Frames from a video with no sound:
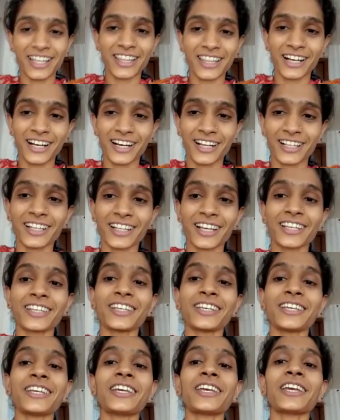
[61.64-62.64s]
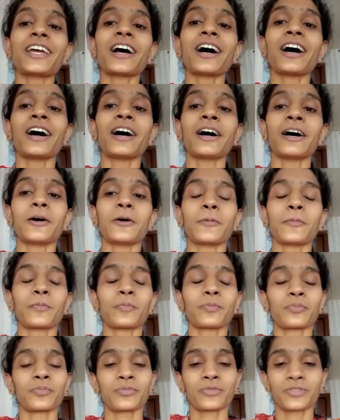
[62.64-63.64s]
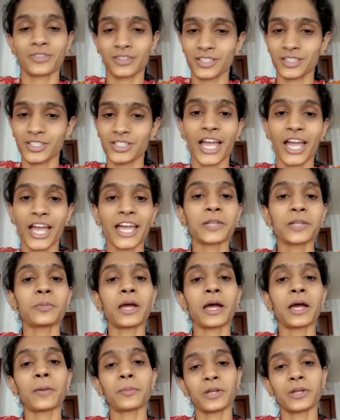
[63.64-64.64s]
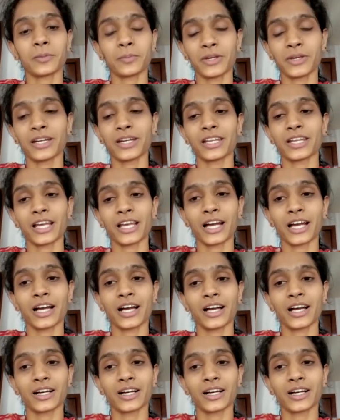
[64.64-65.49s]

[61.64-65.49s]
चल रहा था कि आ, शायद मैं अपने बेटे का